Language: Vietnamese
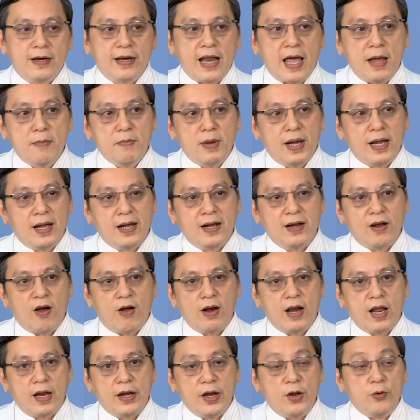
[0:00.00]
để mà
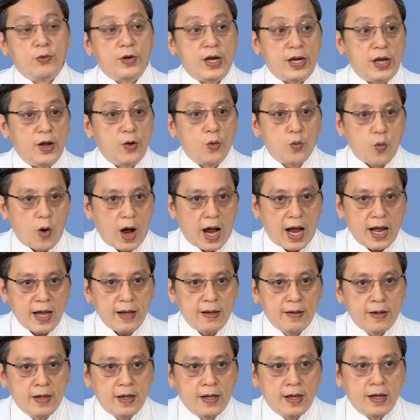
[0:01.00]
gọi là điều trị hiệu quả yeah.
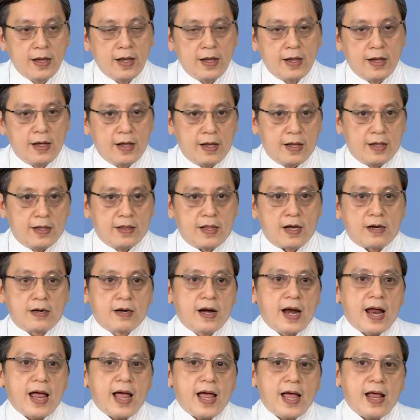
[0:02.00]
Dạ. thực
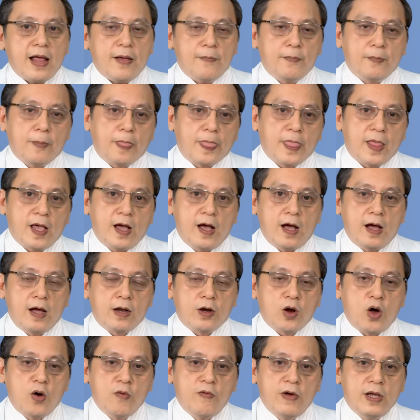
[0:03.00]
ra
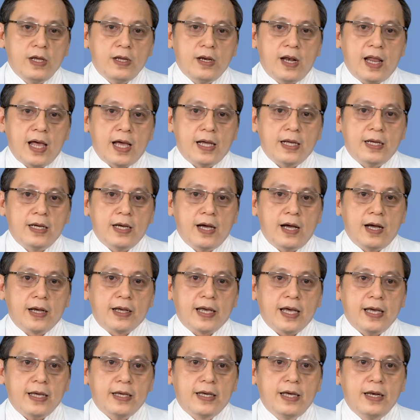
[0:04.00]
đối với lại
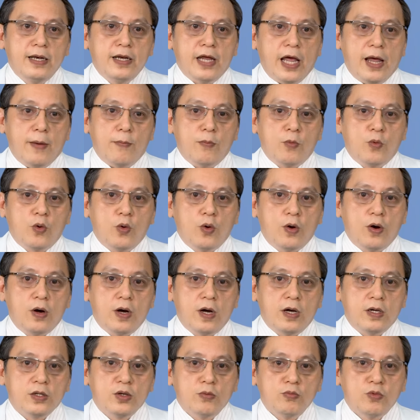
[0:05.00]
cái kinh nghiệm
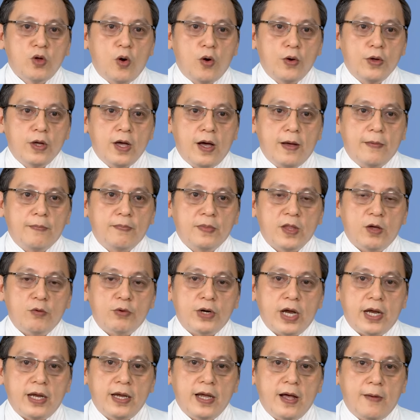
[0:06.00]
của chúng tôi á, điều
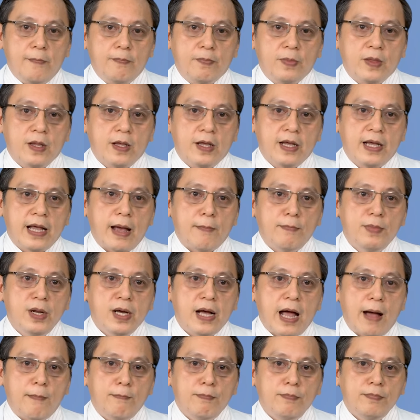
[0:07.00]
trị á, ngâm
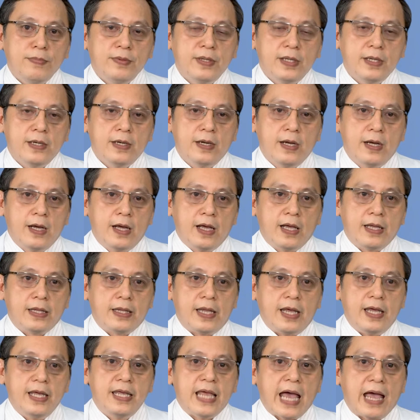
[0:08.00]
nước ấm
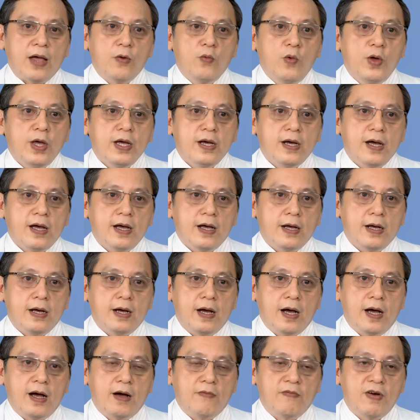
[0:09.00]
chỉ giải quyết á,
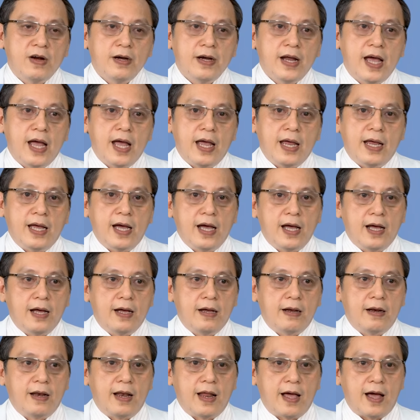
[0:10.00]
vấn đề á,
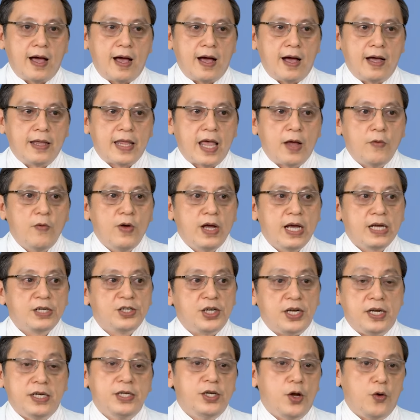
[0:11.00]
là giải quyết cái
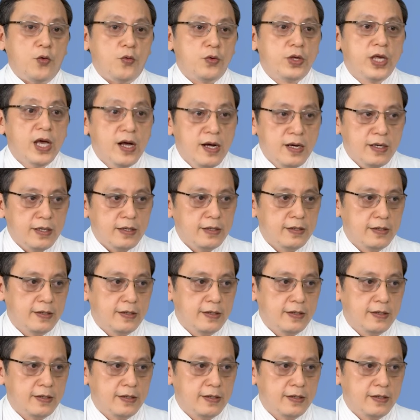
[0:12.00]
trị triệu chứng